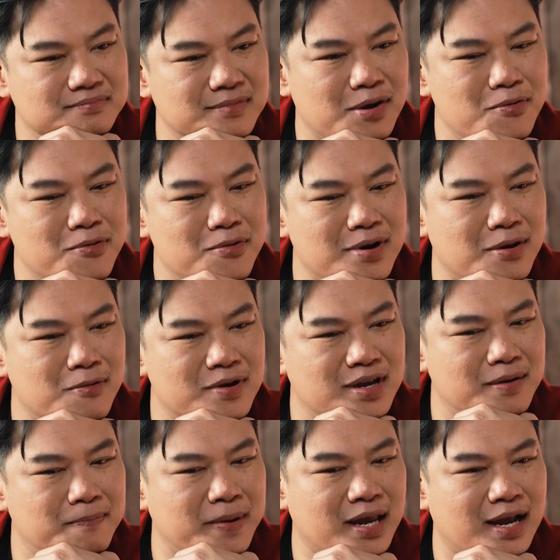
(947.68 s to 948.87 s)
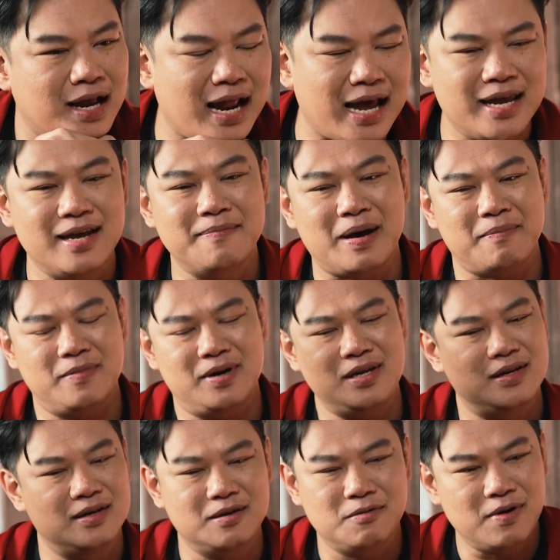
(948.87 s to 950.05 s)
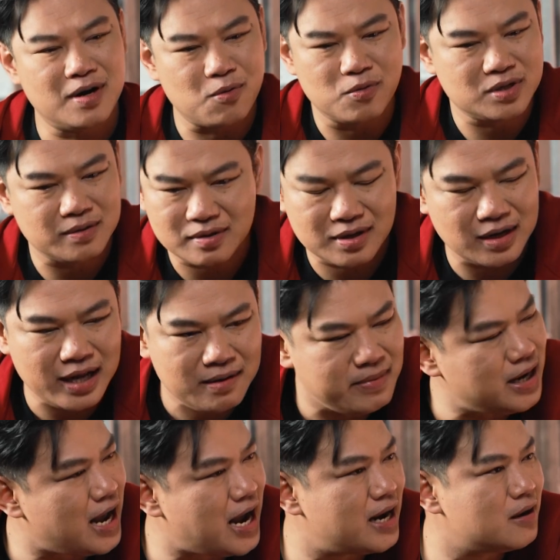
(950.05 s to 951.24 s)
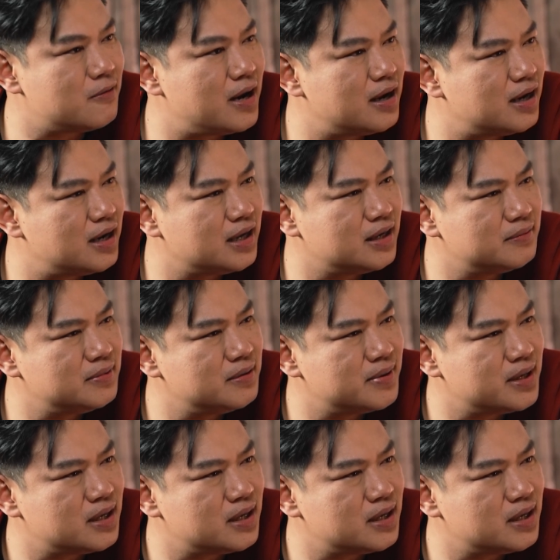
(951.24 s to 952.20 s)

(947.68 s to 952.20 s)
เราเราคิดไปไกลแบบเ้ยหรือว่าจะเล่นไม่ได้แล้วอะไรเงี้ยมีไหม